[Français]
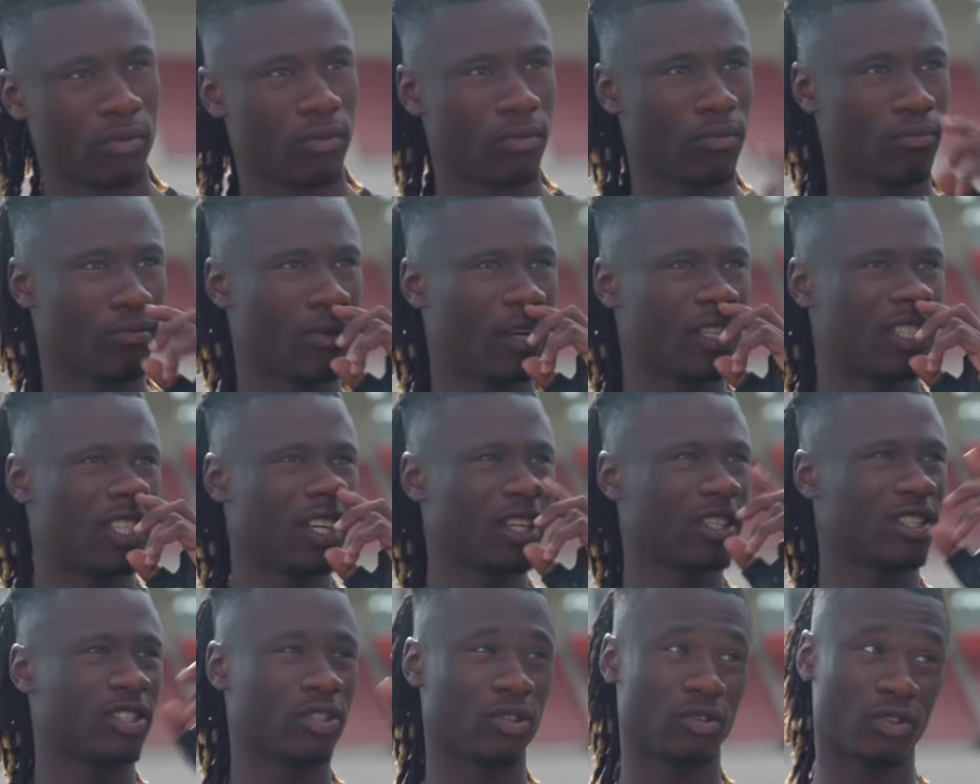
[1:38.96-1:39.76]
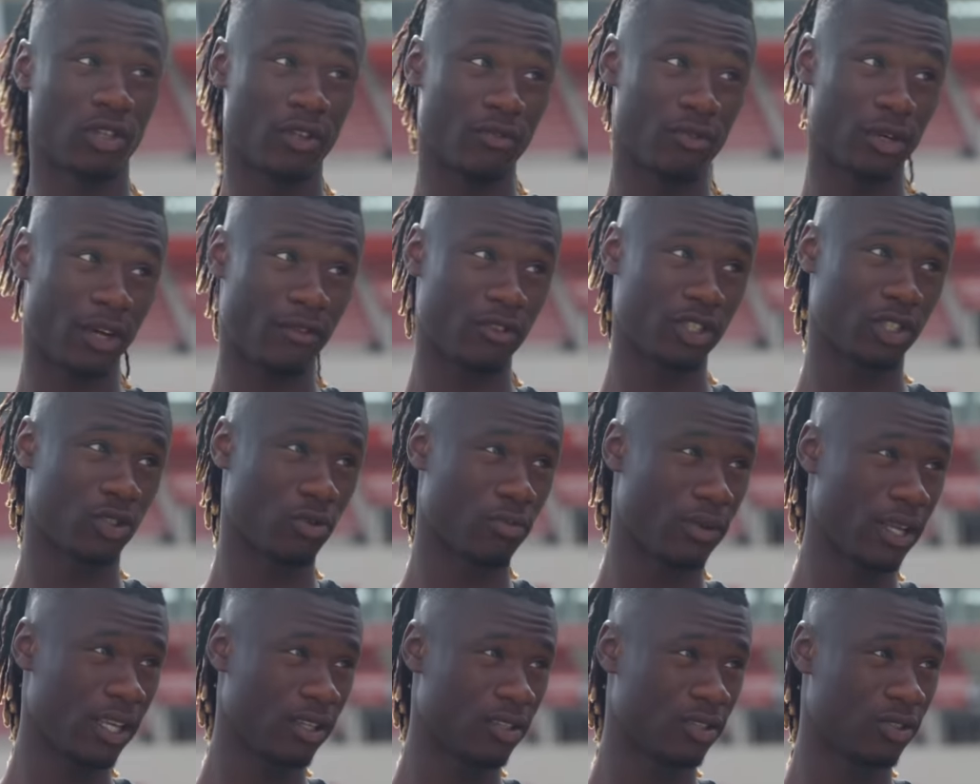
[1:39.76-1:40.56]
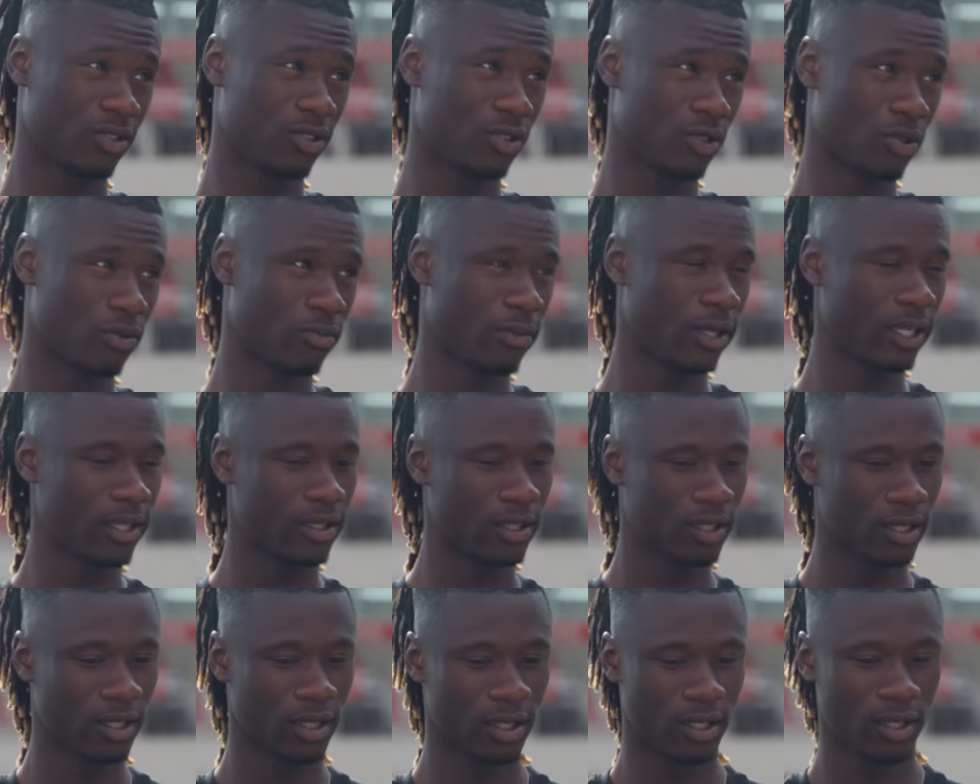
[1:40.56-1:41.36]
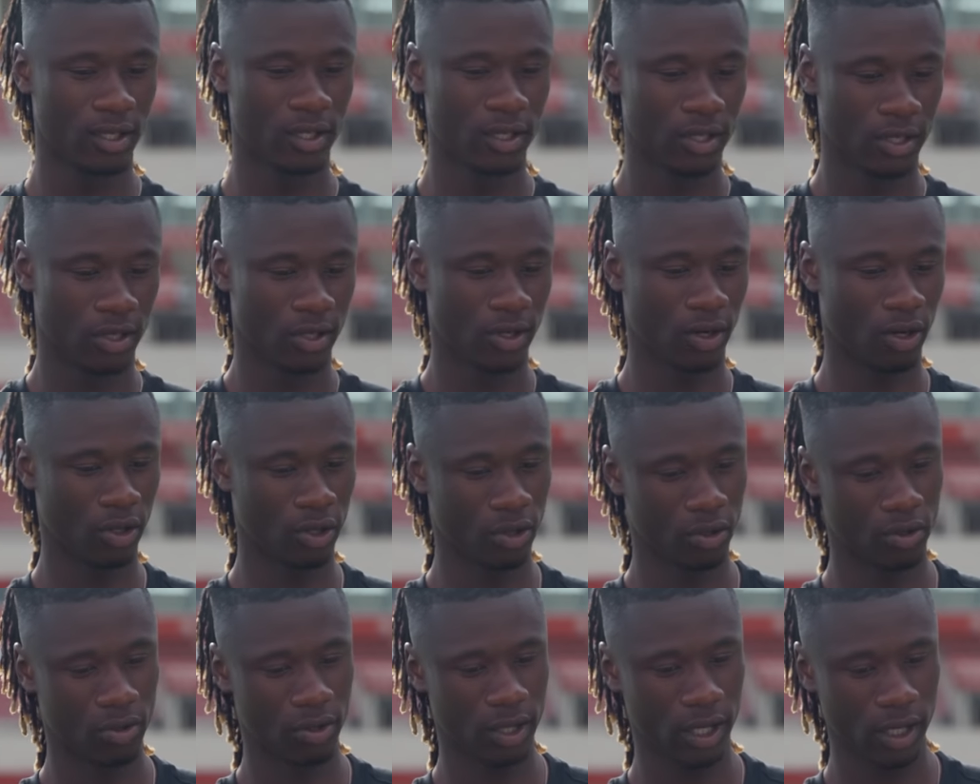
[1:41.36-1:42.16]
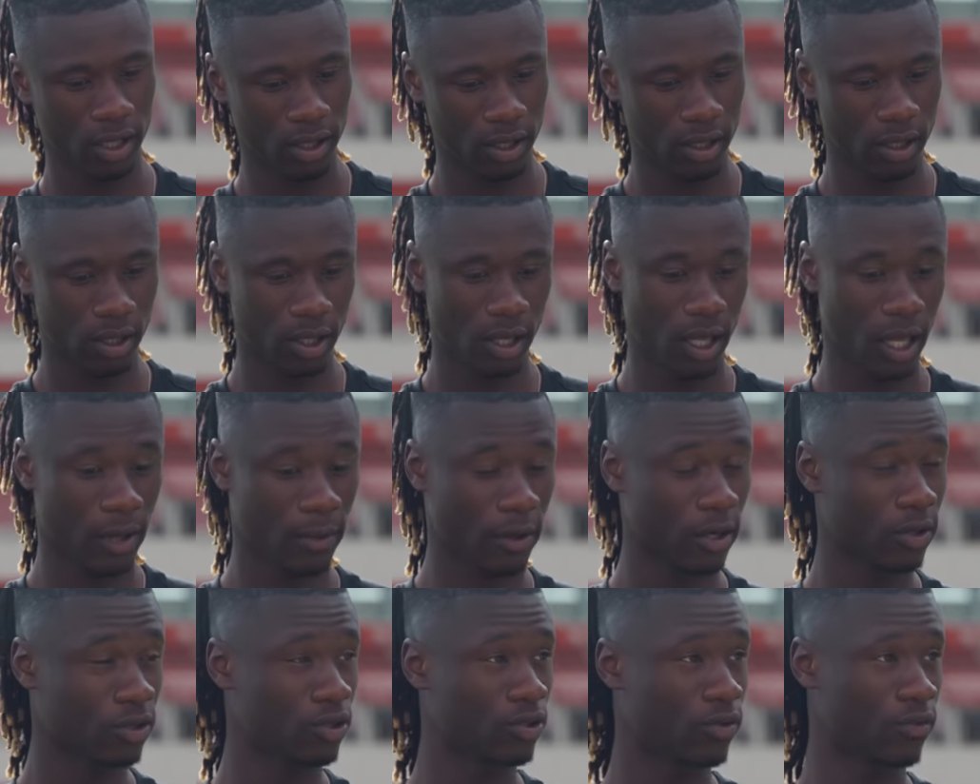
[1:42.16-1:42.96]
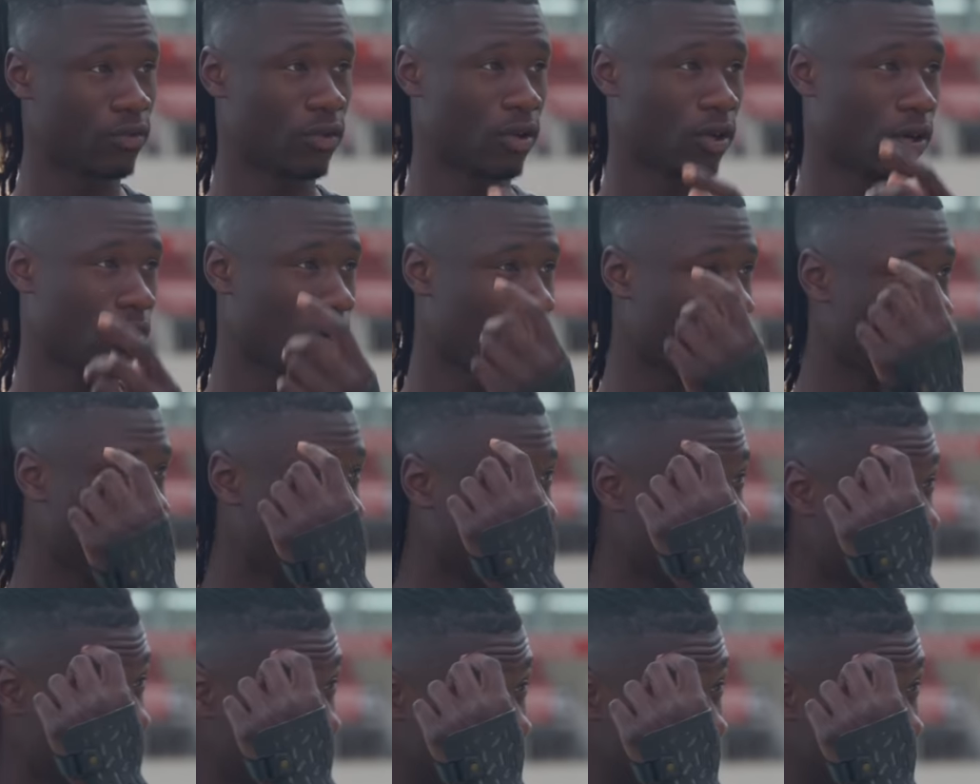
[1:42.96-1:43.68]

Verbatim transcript: bah, déjà, au début, avant, j'étais au Bled. Je suis au Bled, en Angola. Et après, je suis venu en, France.